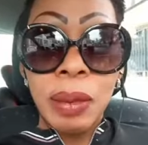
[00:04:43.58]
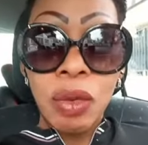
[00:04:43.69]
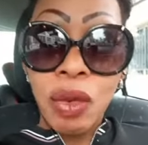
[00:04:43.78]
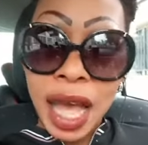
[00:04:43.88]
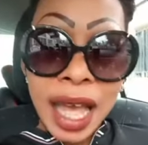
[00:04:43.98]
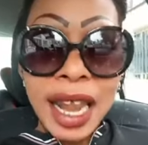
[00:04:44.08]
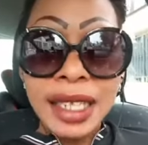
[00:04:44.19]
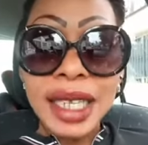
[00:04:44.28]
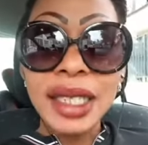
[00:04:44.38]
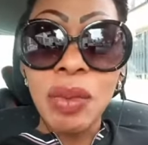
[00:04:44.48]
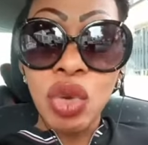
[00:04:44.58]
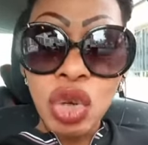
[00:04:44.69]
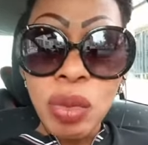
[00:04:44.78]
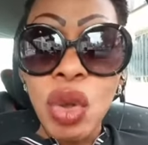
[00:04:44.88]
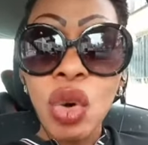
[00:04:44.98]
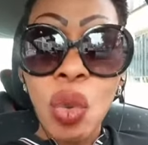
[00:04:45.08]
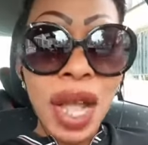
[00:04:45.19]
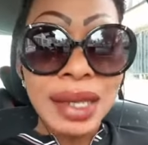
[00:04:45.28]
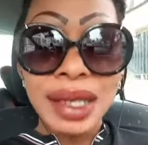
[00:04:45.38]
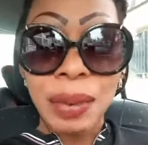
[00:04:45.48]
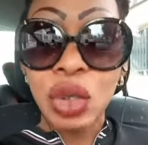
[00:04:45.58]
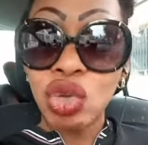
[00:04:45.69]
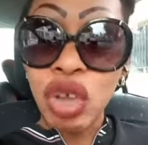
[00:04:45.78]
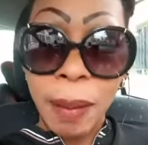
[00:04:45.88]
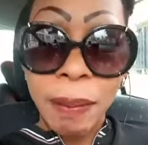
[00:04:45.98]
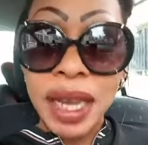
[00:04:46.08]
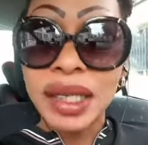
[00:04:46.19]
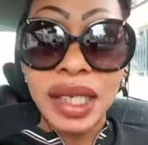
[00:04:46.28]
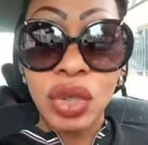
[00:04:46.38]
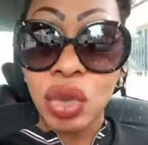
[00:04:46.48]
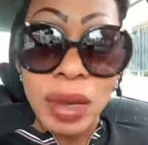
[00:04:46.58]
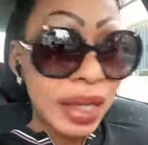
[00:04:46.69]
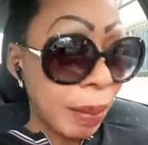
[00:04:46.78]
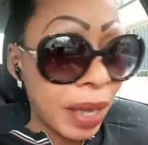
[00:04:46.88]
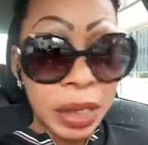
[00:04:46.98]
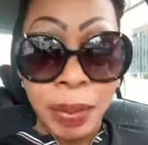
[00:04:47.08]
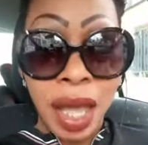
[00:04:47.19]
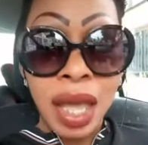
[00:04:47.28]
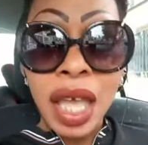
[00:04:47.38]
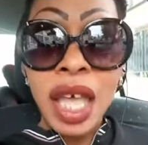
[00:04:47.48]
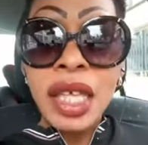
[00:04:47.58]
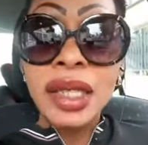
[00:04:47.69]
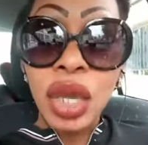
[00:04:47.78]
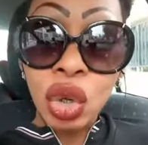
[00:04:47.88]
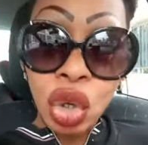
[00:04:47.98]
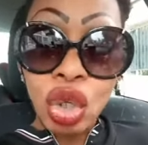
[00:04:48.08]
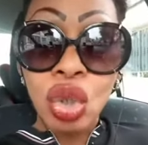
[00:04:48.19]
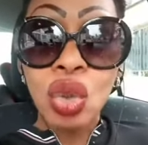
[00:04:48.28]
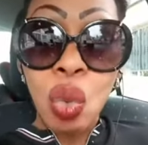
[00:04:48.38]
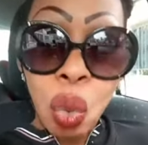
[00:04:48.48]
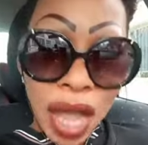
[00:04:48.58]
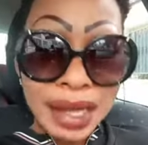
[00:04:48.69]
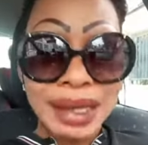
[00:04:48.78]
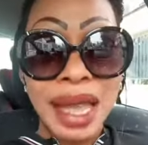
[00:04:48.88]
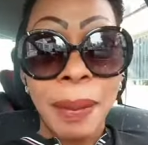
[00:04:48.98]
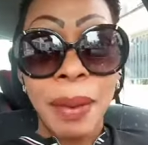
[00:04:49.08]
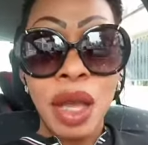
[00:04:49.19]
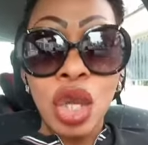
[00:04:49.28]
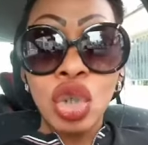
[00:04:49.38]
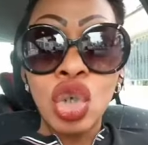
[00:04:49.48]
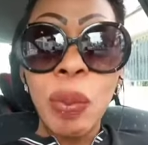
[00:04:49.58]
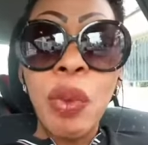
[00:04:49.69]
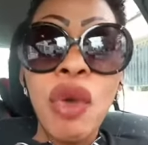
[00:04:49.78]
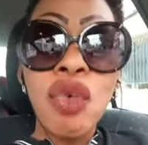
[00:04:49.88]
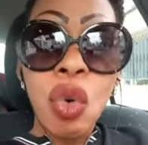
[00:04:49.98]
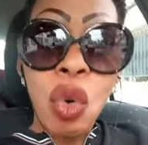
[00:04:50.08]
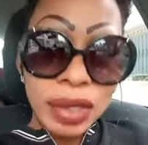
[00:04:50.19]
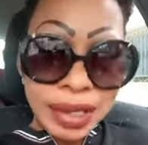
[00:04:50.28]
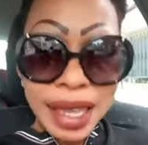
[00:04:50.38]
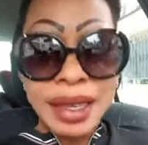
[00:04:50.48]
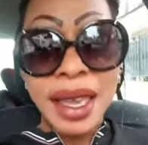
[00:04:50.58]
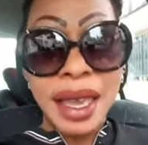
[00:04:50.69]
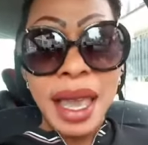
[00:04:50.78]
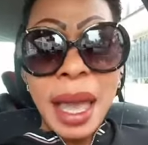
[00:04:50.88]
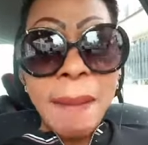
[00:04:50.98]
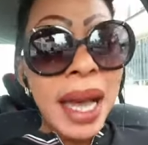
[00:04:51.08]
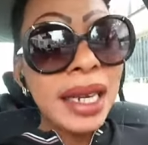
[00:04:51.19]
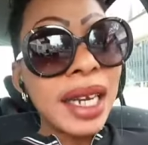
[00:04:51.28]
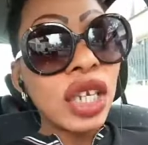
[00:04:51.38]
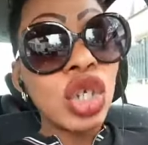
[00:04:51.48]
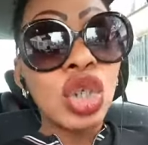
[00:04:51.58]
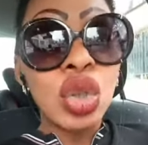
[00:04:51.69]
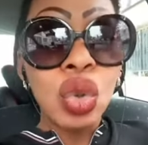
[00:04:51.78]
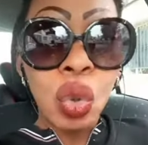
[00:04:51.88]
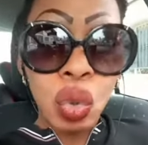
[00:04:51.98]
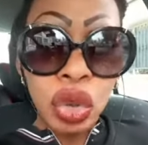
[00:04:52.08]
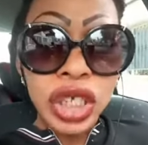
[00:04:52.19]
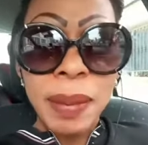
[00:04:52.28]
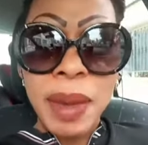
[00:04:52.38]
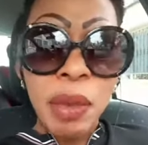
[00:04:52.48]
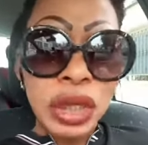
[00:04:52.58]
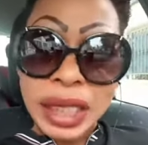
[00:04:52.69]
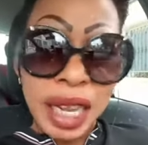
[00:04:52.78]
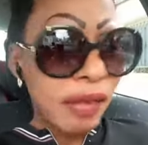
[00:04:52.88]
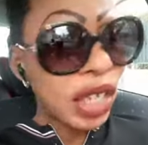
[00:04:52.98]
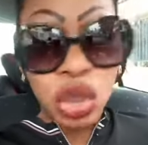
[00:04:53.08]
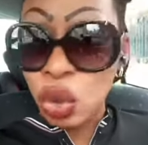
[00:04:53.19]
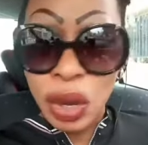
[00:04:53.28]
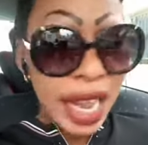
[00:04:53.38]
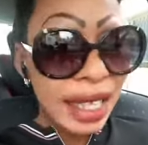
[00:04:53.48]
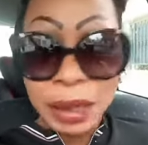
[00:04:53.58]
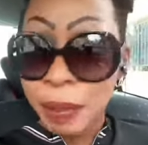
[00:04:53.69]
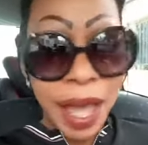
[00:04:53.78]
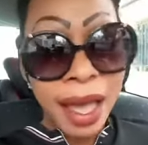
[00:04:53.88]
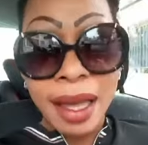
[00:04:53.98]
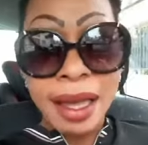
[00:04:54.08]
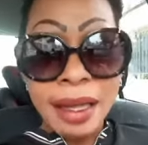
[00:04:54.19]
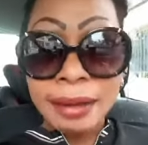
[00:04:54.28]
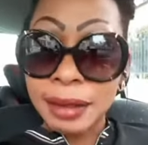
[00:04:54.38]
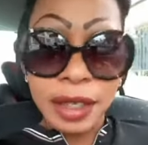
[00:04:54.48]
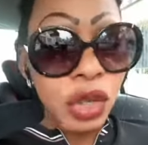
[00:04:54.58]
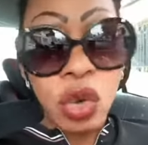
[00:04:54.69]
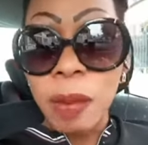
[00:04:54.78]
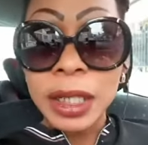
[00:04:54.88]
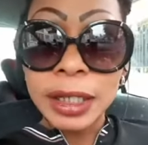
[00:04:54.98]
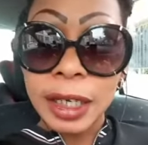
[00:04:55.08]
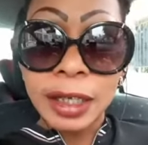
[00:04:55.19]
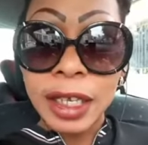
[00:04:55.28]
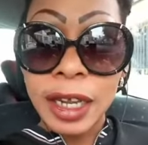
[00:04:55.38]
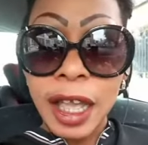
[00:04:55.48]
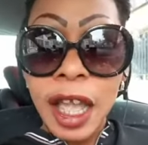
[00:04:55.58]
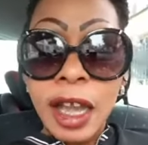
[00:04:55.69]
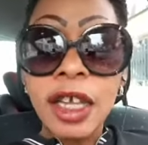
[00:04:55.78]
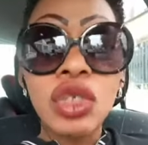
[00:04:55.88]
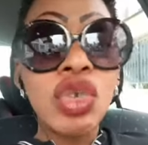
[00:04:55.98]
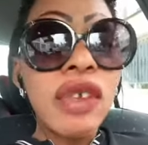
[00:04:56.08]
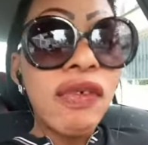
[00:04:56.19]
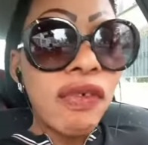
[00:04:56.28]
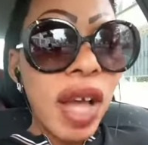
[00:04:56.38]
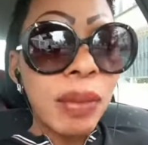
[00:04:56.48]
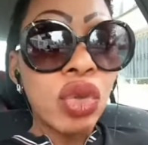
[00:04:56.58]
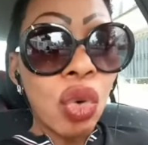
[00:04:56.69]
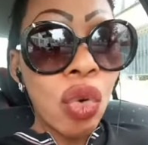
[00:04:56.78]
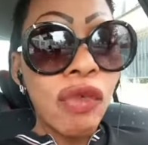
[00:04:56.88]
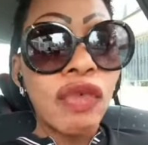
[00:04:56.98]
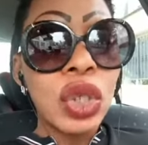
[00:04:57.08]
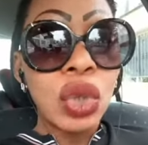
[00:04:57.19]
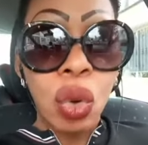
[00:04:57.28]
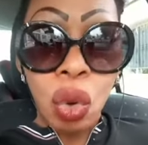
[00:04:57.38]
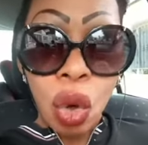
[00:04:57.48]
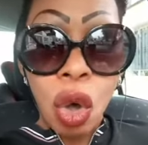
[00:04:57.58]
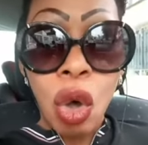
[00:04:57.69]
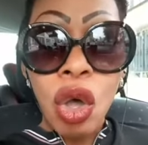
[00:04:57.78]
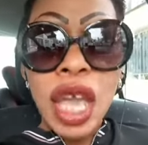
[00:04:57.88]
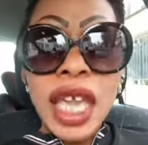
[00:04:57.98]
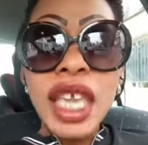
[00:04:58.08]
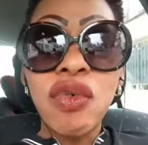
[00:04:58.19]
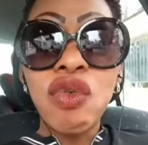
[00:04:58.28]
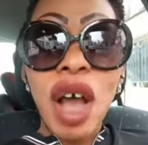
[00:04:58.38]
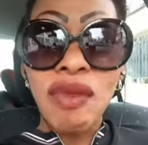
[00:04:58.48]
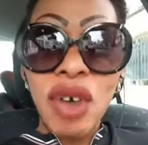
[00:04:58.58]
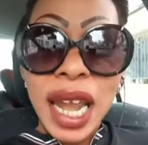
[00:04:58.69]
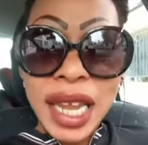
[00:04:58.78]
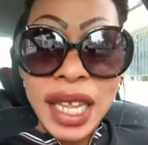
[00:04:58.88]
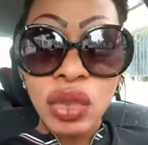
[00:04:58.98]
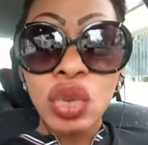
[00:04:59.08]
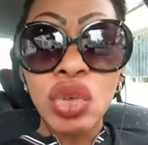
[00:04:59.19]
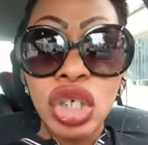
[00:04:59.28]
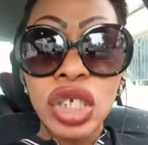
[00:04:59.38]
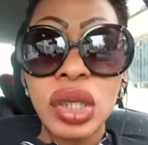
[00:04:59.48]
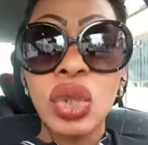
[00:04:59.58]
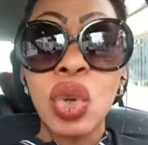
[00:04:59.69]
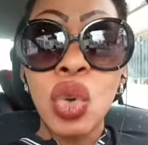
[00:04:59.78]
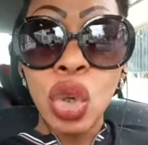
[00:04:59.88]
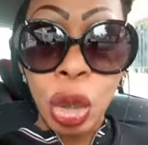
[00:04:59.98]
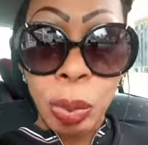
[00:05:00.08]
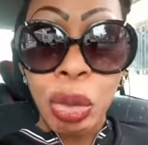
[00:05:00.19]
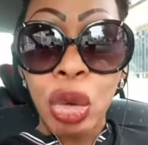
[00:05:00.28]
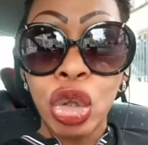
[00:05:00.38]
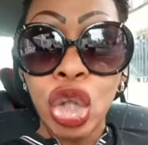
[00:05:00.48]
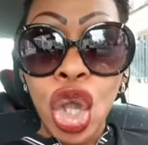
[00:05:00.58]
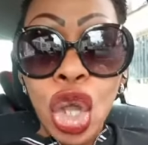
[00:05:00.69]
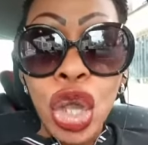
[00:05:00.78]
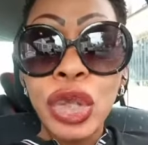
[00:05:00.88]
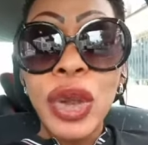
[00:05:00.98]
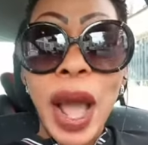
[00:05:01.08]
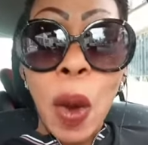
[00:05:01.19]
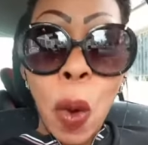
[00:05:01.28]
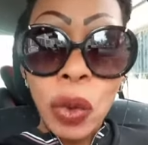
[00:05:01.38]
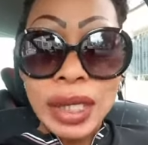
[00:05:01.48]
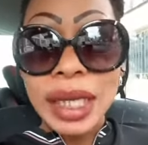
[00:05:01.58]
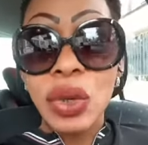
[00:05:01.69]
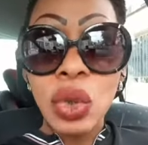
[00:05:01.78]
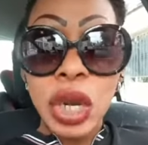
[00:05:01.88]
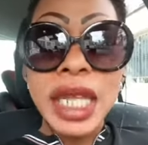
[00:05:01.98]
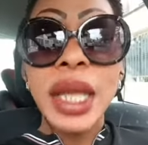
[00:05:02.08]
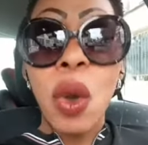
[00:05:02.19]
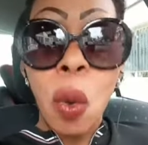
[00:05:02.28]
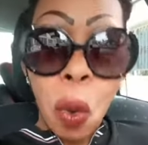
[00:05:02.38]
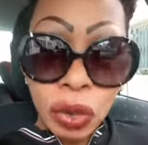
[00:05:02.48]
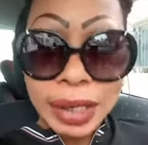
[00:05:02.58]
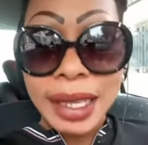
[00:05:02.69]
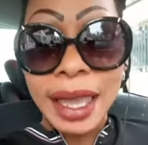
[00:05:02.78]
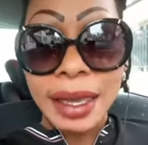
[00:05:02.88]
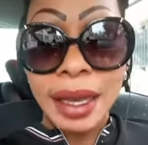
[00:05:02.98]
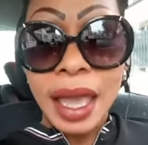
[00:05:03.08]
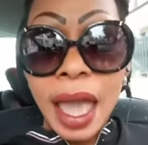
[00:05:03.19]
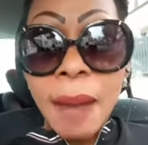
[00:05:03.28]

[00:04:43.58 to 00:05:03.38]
Voilà, ça c'est mon numéro WhatsApp. Si tu appelles directement, ça passe pas. C'est que sur WhatsApp, je peux vous conseiller. Malgré que je suis couchée, mais mon travail, je ne laisse pas. Tranquillement, tranquille. Quand une femme te confie son corps, il faut avoir l'indulgence de lui répondre et de la conseiller, lui donner des conseils.